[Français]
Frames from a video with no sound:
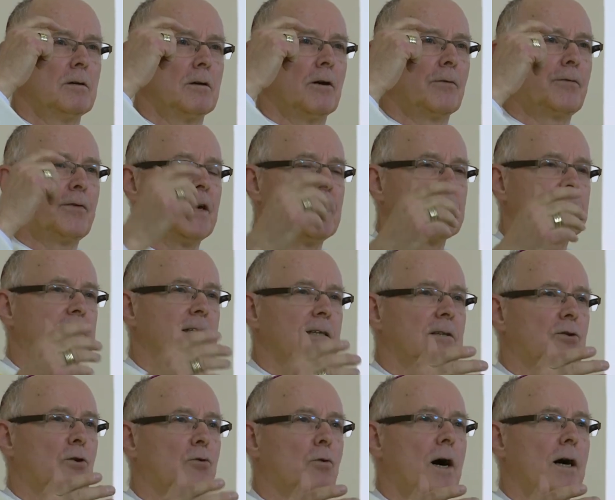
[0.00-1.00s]
Enfin, ces
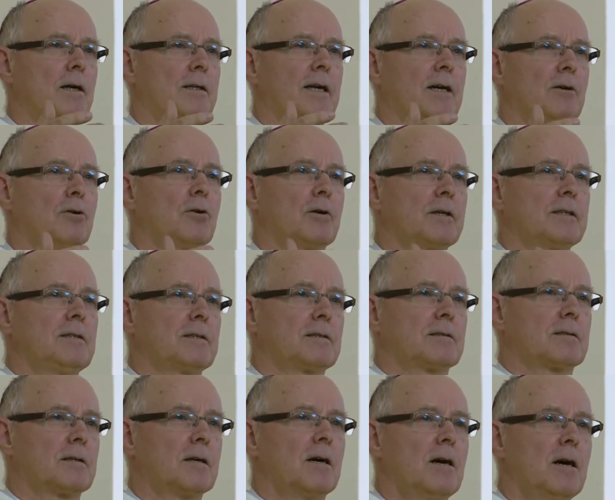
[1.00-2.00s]
trois
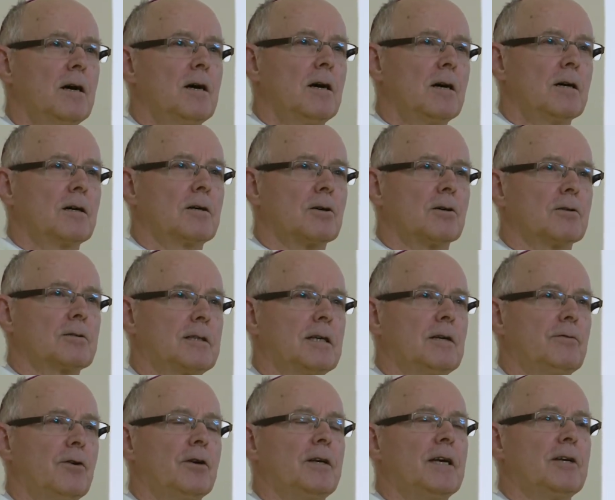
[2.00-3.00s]
terroristes, quand
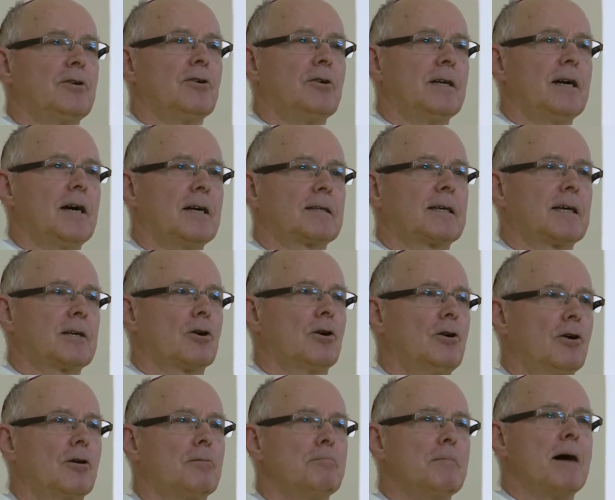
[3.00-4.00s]
ils venaient de naître et que
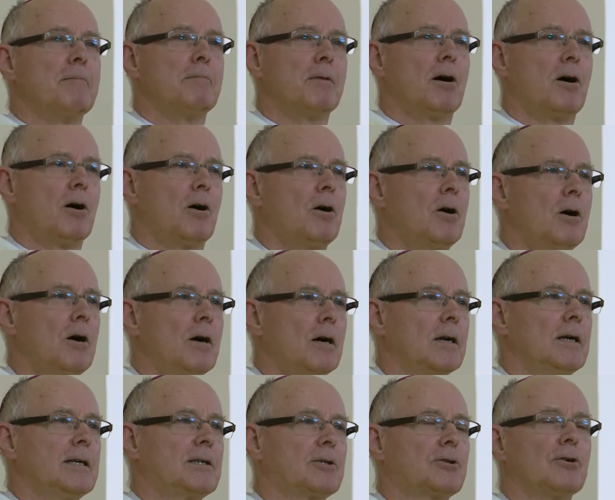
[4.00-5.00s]
leur
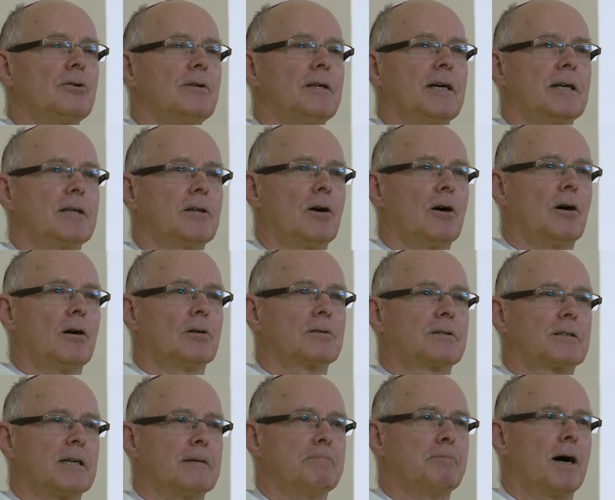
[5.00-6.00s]
maman les tenait dans
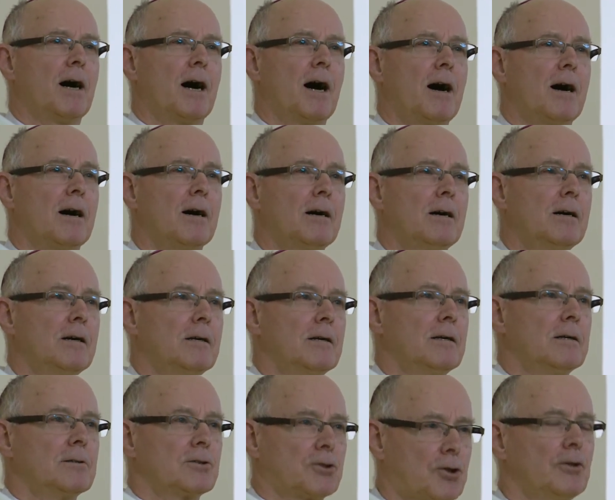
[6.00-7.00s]
ses
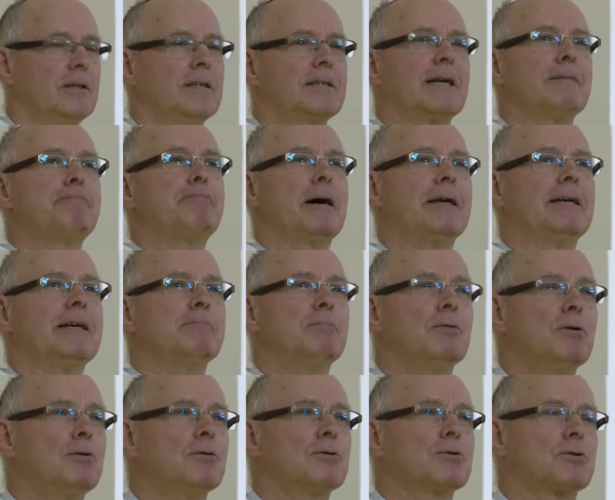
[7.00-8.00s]
bras, ce n'étaient pas des
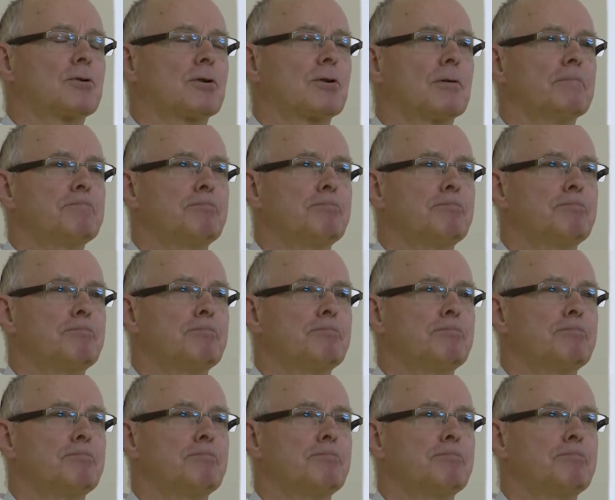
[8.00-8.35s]
monstres.